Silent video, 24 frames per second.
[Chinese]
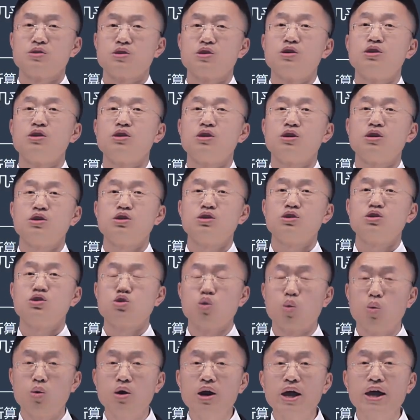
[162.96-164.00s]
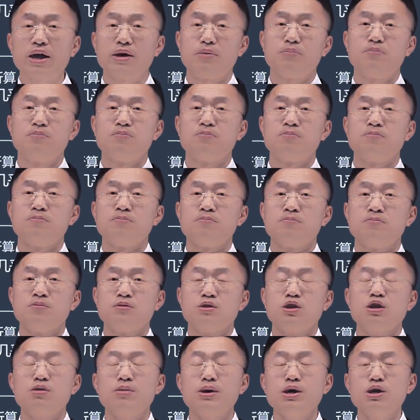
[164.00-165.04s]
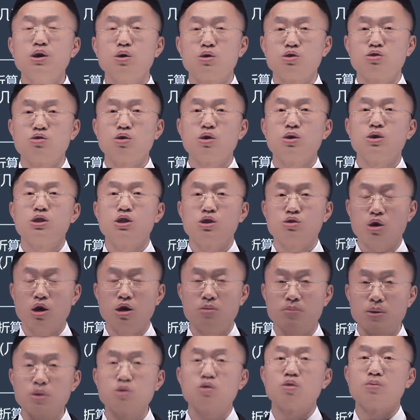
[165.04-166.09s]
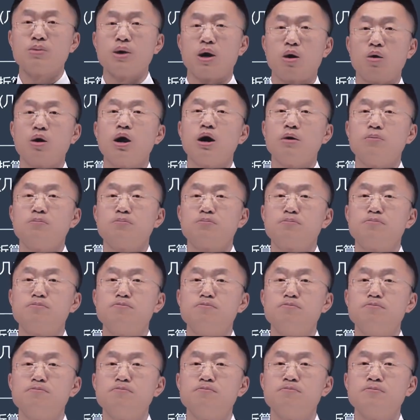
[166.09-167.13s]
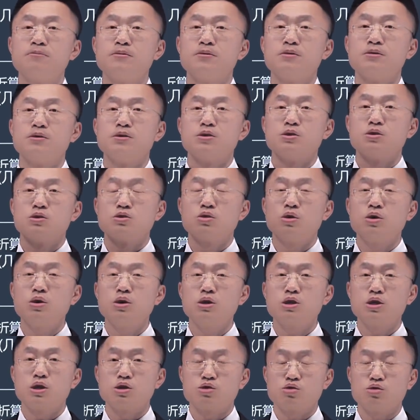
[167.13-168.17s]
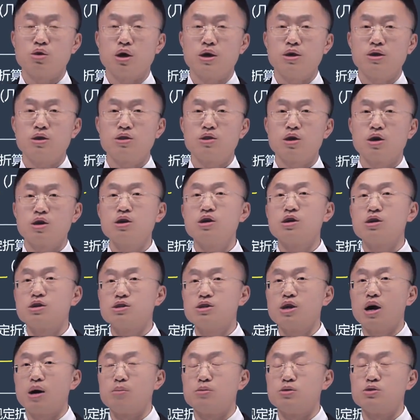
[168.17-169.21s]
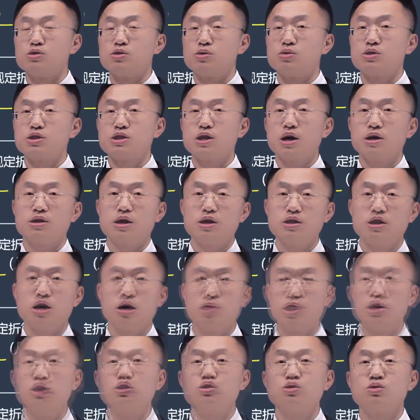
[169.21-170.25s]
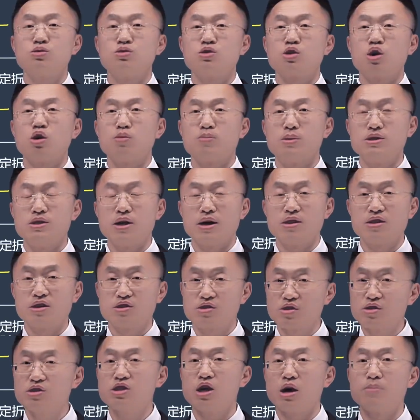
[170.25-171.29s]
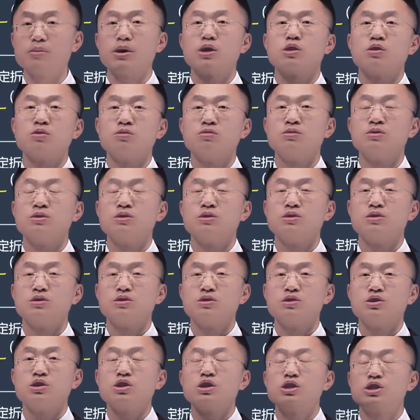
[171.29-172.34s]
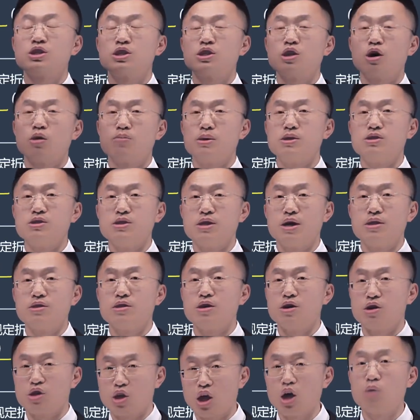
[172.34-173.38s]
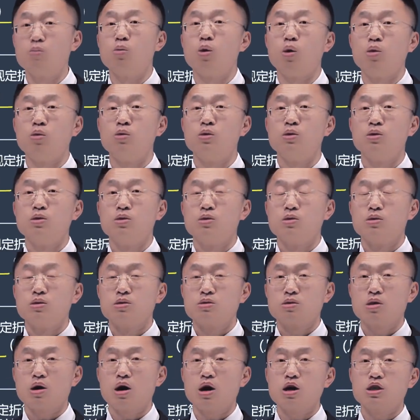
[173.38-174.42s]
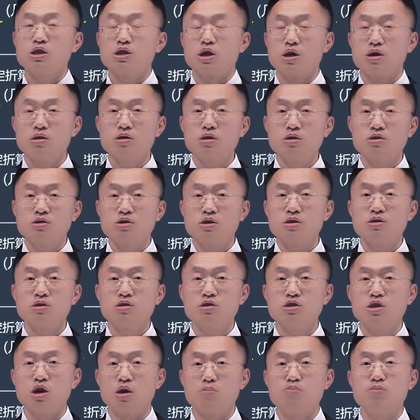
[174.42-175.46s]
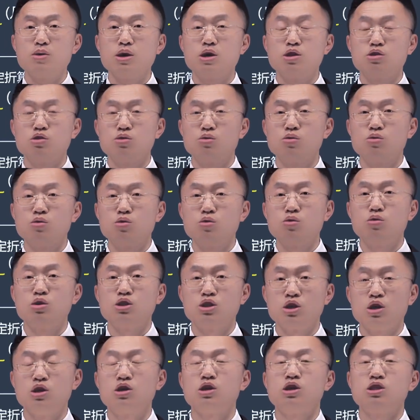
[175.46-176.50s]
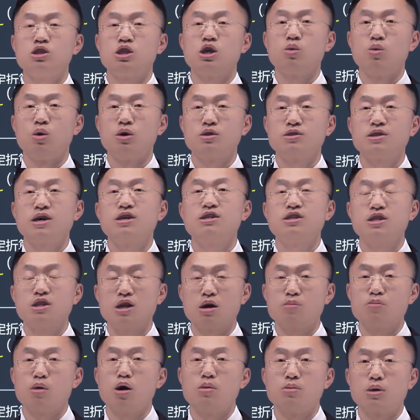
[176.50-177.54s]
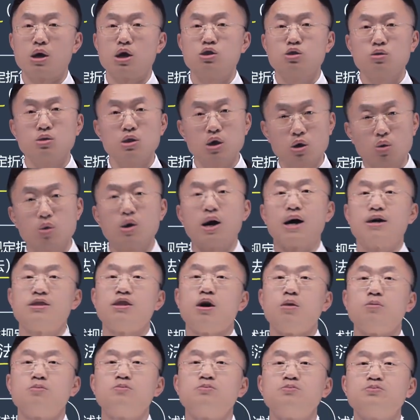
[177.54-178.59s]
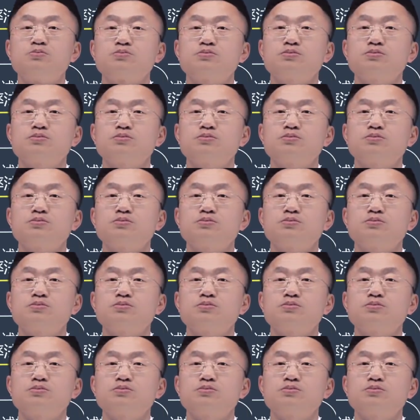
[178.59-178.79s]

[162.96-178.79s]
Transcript: 和种类，因为有所有者权益变动表了，所有者权益的各个项目从上年年末到本年的增减变动，一直到本年的年末。它整个增减变动过程和结果在这张报表上都能够看到。